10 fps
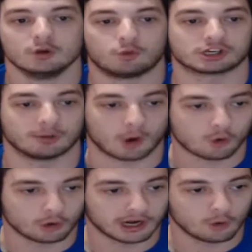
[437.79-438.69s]
Pues se me
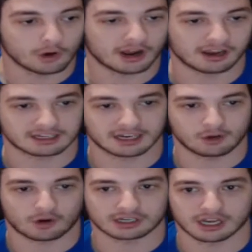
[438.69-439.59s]
ocurre una que sea,
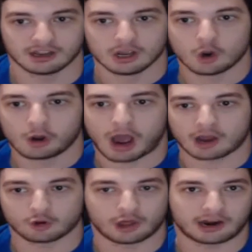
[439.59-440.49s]
yo que sé,
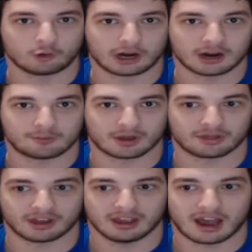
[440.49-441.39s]
ayudar a un
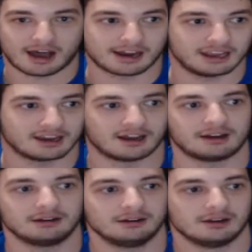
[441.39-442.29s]
NPC a
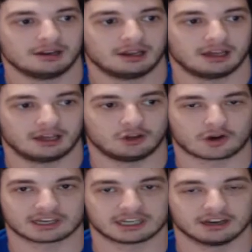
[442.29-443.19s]
ligar y yo
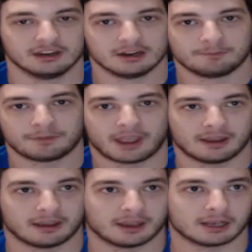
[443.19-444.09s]
que sé,
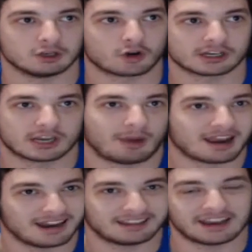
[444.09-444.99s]
eh, yo que sé,
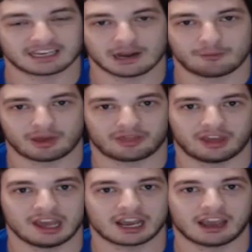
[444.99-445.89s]
imagínate a ese
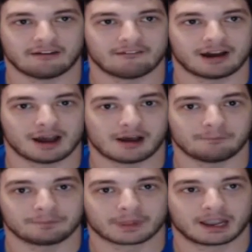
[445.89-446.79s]
NPC que va
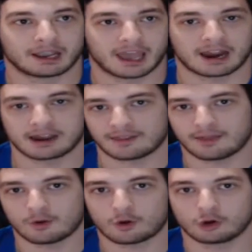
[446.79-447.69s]
que ha
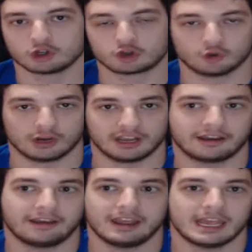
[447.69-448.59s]
quedado con su
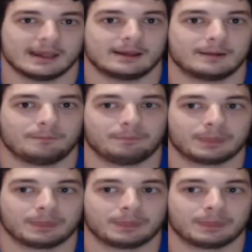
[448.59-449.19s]
ligue y,